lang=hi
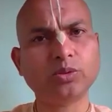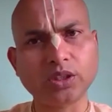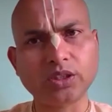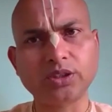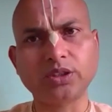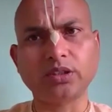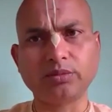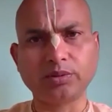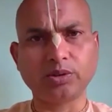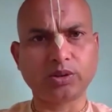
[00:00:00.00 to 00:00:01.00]
उत्तर
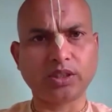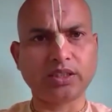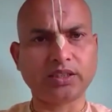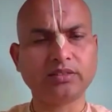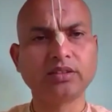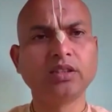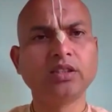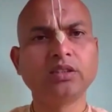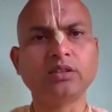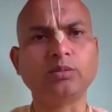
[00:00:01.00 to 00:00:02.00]
चिंतन भी होता है
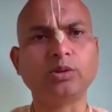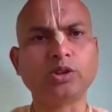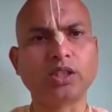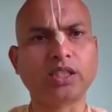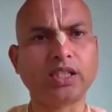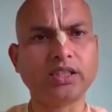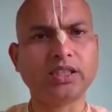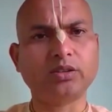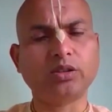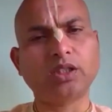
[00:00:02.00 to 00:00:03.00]
समोसा खा
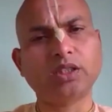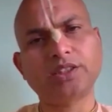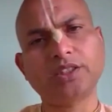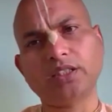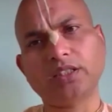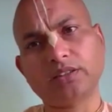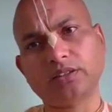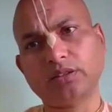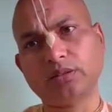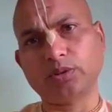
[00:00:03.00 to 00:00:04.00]
लिया तो अच्छा
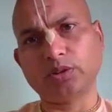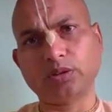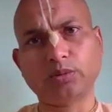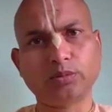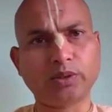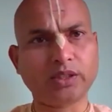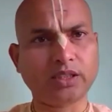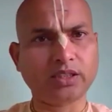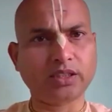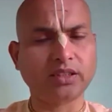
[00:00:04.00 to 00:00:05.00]
समोसा बहुत
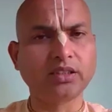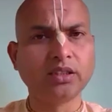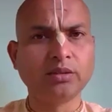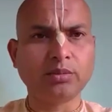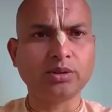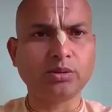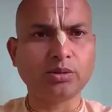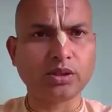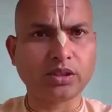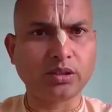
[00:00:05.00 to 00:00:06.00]
बढ़िया था बस
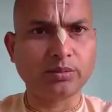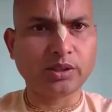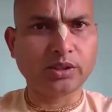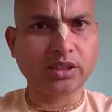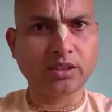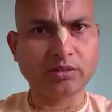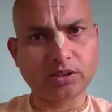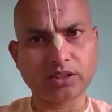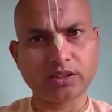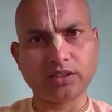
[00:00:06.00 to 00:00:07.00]
थोड़ा सा नमक ज्यादा हो
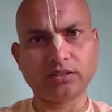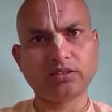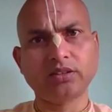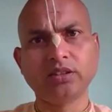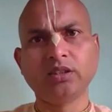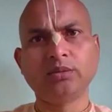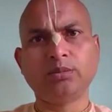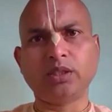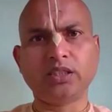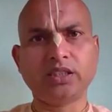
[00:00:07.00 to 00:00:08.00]
गया था
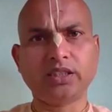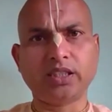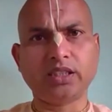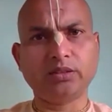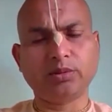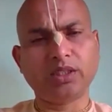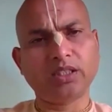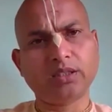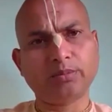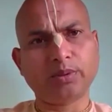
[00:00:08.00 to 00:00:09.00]
पराठे खा लिए बोले
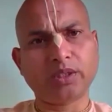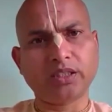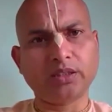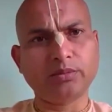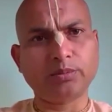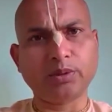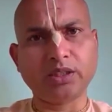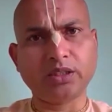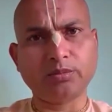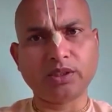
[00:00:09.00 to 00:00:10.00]
हाँ पराठे में
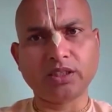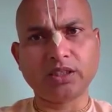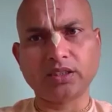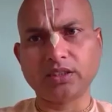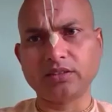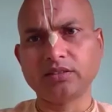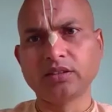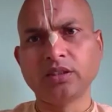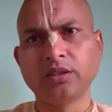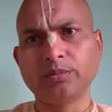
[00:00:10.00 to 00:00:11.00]
पनीर बढ़िया था
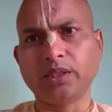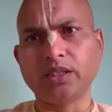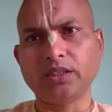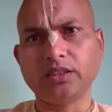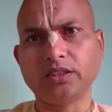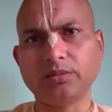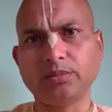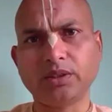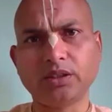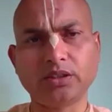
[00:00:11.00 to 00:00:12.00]
पहले जैसे
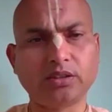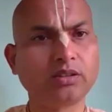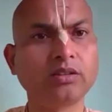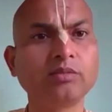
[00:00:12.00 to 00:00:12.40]
पनीर